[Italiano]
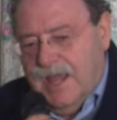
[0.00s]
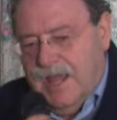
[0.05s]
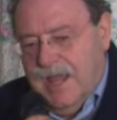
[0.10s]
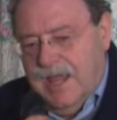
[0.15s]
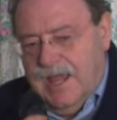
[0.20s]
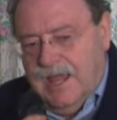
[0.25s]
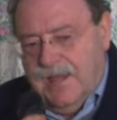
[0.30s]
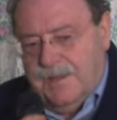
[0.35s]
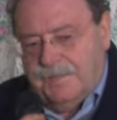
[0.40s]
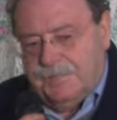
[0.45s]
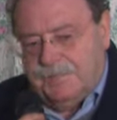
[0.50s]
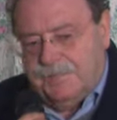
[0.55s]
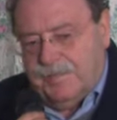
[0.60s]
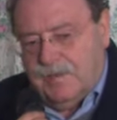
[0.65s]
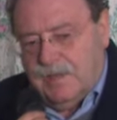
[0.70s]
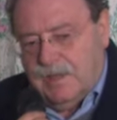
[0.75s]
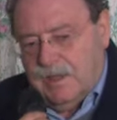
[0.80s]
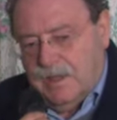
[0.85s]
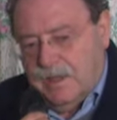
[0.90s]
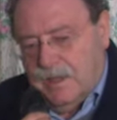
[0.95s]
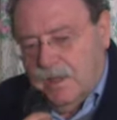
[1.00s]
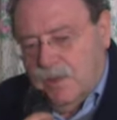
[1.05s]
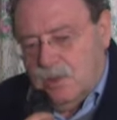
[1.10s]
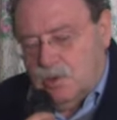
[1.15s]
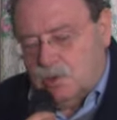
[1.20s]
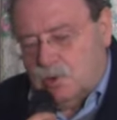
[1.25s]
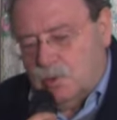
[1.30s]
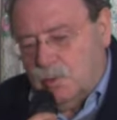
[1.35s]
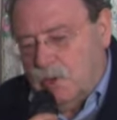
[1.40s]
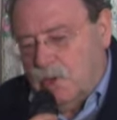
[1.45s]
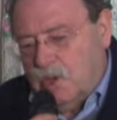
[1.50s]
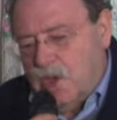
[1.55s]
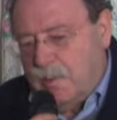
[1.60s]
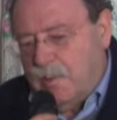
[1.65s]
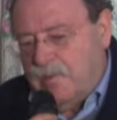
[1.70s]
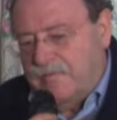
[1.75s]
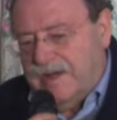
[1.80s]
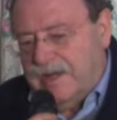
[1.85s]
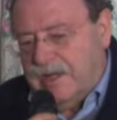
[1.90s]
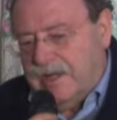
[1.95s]
E subito
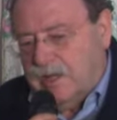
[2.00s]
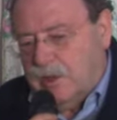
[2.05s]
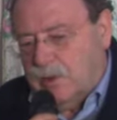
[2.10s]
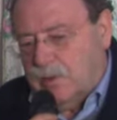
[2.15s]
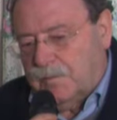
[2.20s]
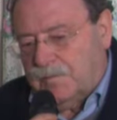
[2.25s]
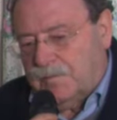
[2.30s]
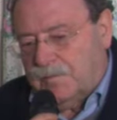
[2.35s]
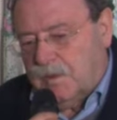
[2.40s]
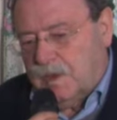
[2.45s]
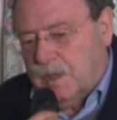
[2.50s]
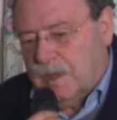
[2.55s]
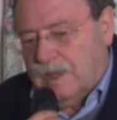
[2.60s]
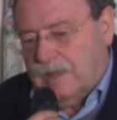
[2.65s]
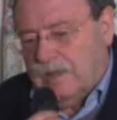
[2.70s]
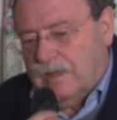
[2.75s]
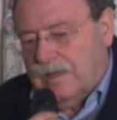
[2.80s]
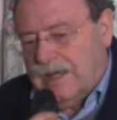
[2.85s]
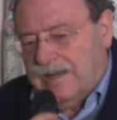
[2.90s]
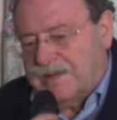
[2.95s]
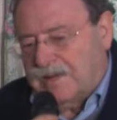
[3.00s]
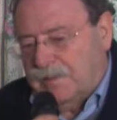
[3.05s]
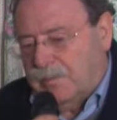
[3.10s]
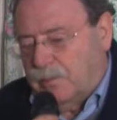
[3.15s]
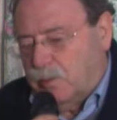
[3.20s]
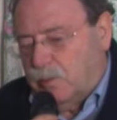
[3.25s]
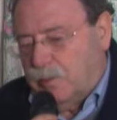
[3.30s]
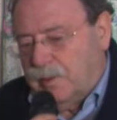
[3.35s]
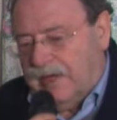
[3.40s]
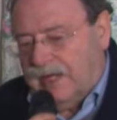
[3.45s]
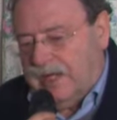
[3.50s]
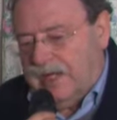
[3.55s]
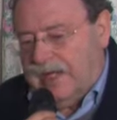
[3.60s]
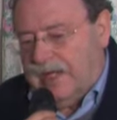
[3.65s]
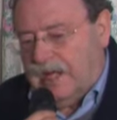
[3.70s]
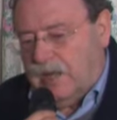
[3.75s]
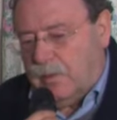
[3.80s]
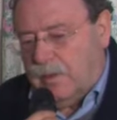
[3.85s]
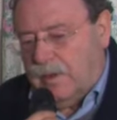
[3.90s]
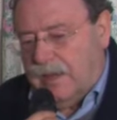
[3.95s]
dopo vennero la tribù
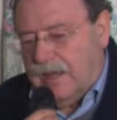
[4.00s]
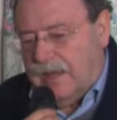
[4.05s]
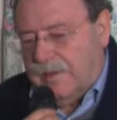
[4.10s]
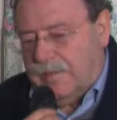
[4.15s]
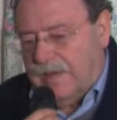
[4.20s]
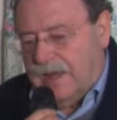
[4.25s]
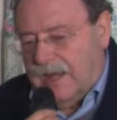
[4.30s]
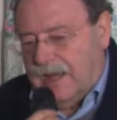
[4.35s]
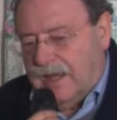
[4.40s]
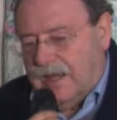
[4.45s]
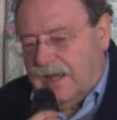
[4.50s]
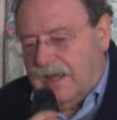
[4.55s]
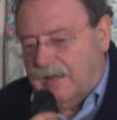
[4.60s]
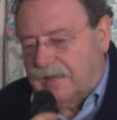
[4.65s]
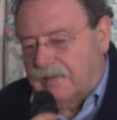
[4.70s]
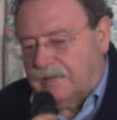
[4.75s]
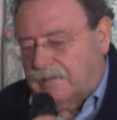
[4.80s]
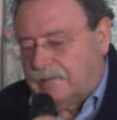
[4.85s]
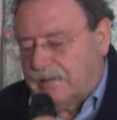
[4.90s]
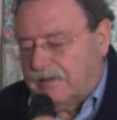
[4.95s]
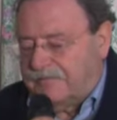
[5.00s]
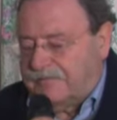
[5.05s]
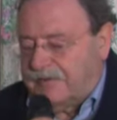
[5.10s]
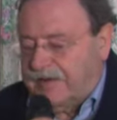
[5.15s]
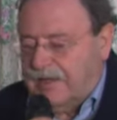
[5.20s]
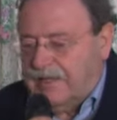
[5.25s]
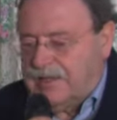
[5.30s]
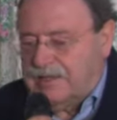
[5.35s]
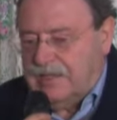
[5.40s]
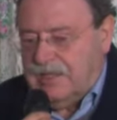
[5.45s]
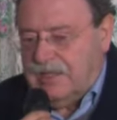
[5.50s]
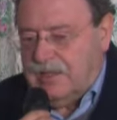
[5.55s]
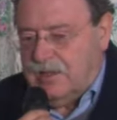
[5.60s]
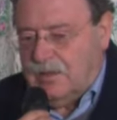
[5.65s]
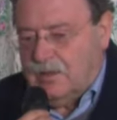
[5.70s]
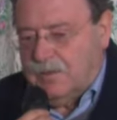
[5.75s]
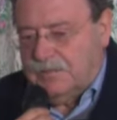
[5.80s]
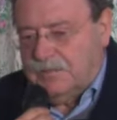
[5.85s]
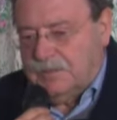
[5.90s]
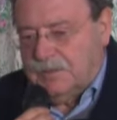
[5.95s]
Quirina qui a, a Ferentillo,